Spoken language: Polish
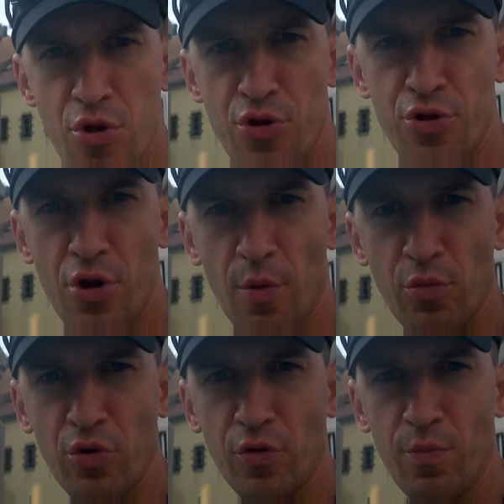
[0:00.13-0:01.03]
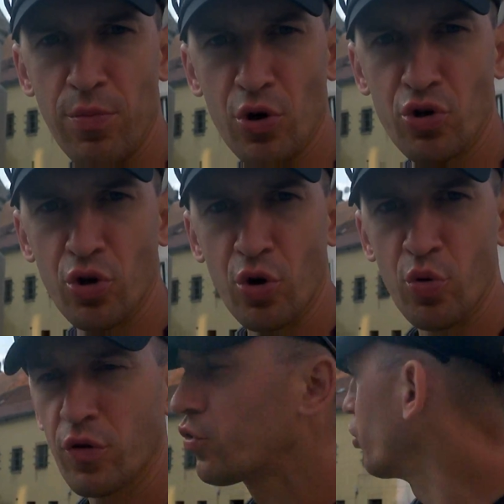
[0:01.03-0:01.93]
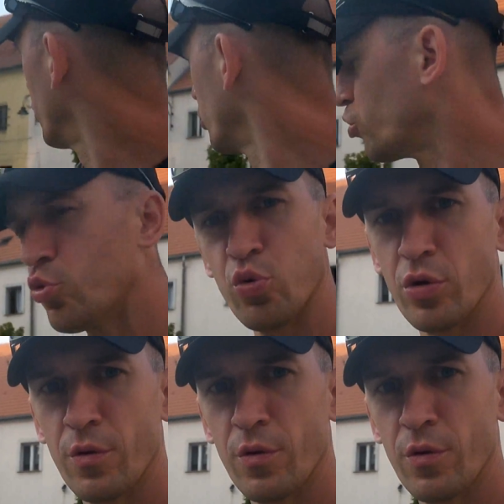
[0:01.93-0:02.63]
Tam jest baszta kłodzka, tu jest